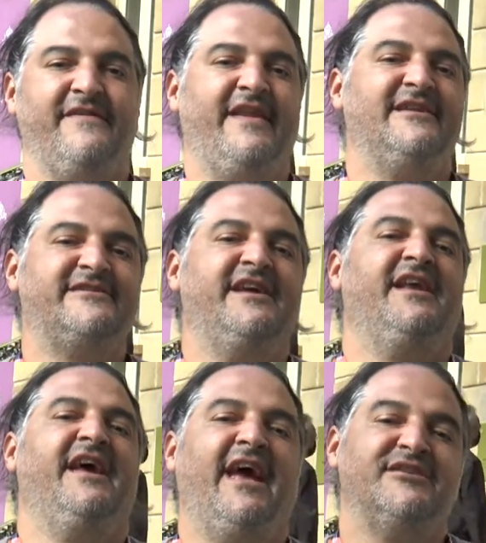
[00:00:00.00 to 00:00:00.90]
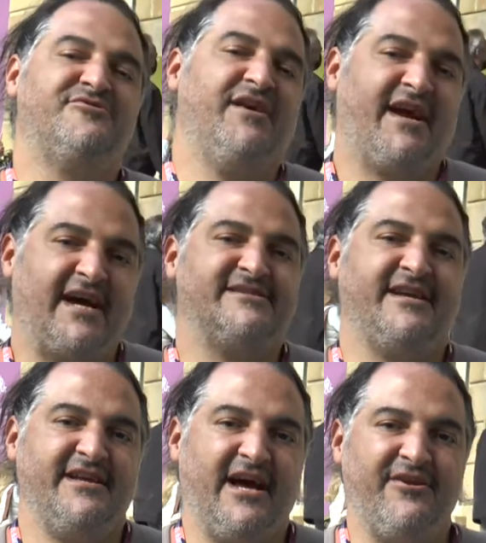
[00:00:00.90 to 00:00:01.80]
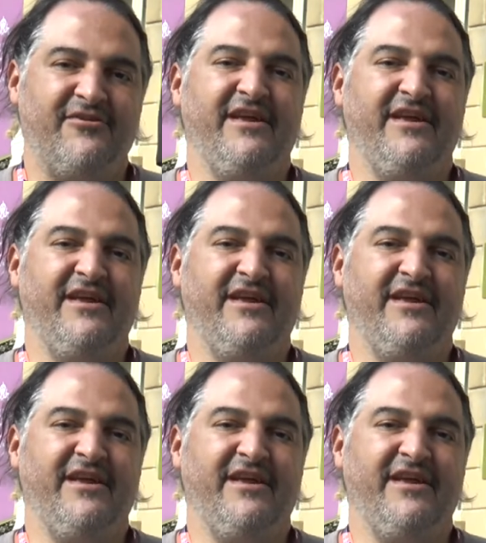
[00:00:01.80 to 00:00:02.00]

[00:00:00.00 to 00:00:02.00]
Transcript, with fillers: del cine hecho en castellano